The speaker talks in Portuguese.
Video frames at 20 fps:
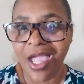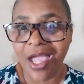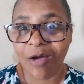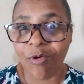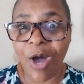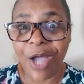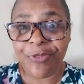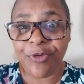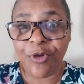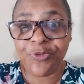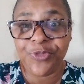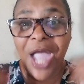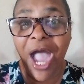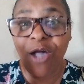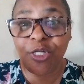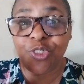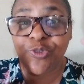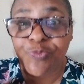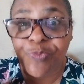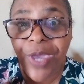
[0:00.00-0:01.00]
Quando
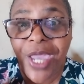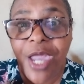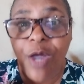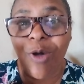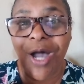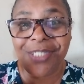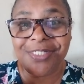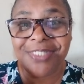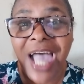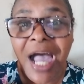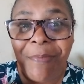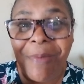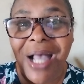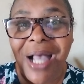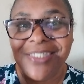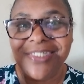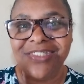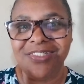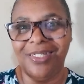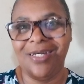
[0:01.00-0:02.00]
Deus viu as
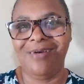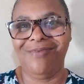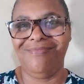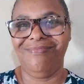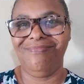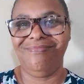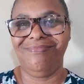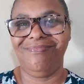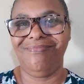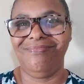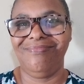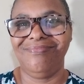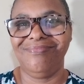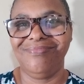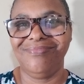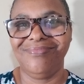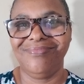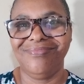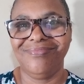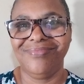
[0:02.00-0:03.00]
armações.
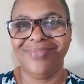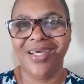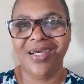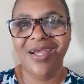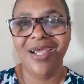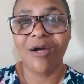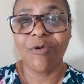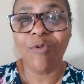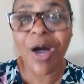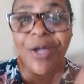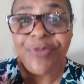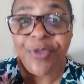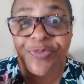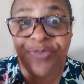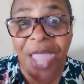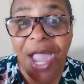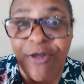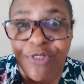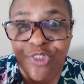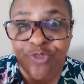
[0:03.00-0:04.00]
quando
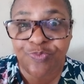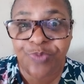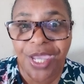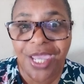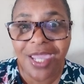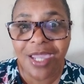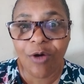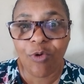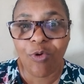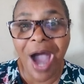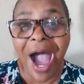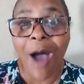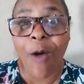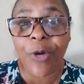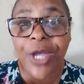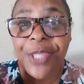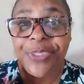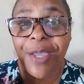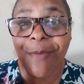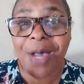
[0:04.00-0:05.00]
Deus viu
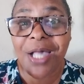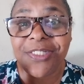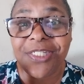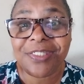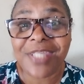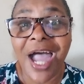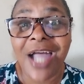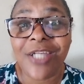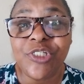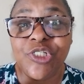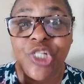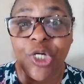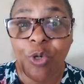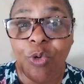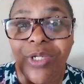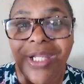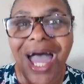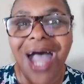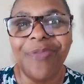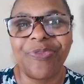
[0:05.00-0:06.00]
algo que estava sendo
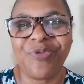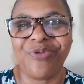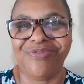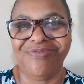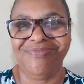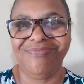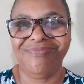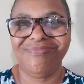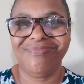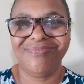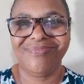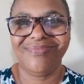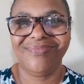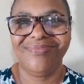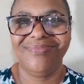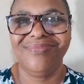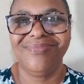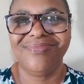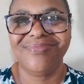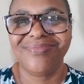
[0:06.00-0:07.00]
articulado
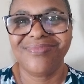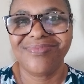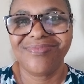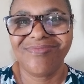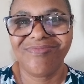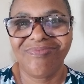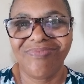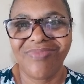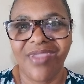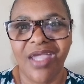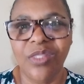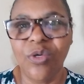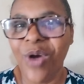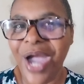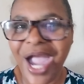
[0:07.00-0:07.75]
no